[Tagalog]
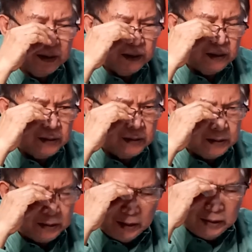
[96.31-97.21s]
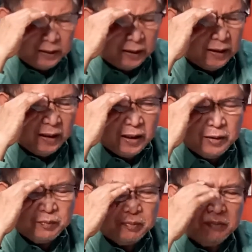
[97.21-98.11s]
nag-extend ng life,